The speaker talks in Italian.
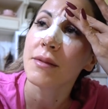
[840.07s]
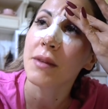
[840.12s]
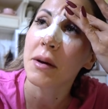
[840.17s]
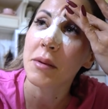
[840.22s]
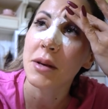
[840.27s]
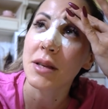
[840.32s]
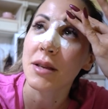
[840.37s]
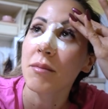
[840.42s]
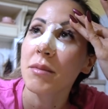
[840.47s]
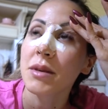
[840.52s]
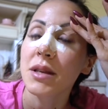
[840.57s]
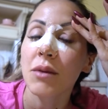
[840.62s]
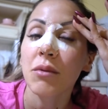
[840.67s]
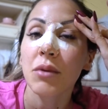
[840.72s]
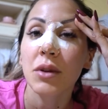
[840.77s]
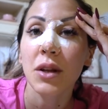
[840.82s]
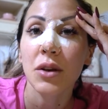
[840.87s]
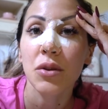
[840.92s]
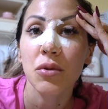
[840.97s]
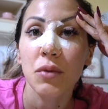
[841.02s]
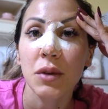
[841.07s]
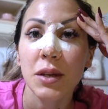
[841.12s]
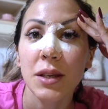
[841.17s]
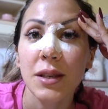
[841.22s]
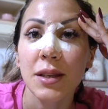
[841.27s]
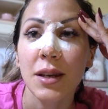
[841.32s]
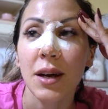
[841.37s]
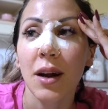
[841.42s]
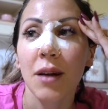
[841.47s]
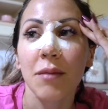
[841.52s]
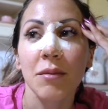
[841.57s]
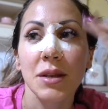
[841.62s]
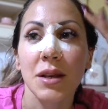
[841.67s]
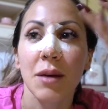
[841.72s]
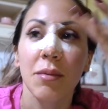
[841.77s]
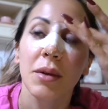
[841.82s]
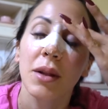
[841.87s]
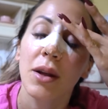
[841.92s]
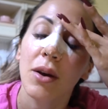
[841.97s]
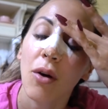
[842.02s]
Vabbè, se mi seguite su Instagram
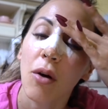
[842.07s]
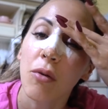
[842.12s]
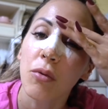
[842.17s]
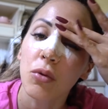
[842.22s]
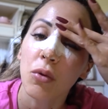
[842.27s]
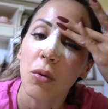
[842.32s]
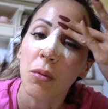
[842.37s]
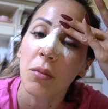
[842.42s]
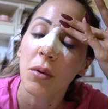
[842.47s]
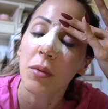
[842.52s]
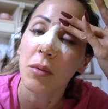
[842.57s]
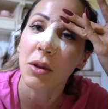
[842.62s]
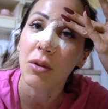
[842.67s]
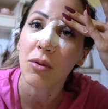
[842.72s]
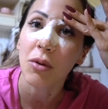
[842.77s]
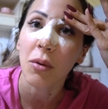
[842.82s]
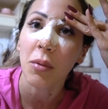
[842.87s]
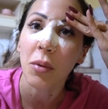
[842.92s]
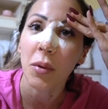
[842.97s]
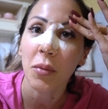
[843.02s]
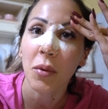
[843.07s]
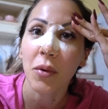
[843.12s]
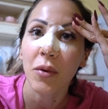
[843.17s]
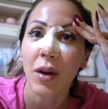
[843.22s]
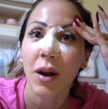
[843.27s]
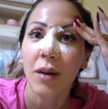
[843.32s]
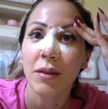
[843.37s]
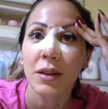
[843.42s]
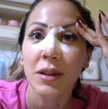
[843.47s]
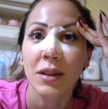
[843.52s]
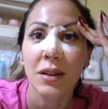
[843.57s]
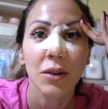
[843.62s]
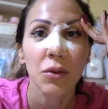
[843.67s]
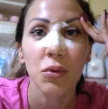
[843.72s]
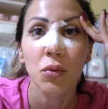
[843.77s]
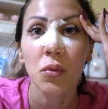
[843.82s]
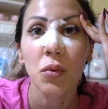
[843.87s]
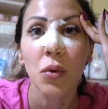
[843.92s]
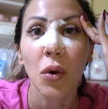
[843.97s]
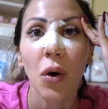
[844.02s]
sapete che ho avuto un momento proprio veramente
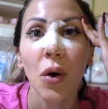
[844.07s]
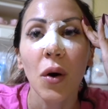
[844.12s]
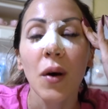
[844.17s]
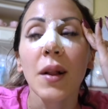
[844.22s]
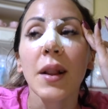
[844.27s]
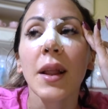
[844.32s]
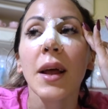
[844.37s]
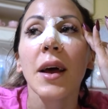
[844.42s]
duro.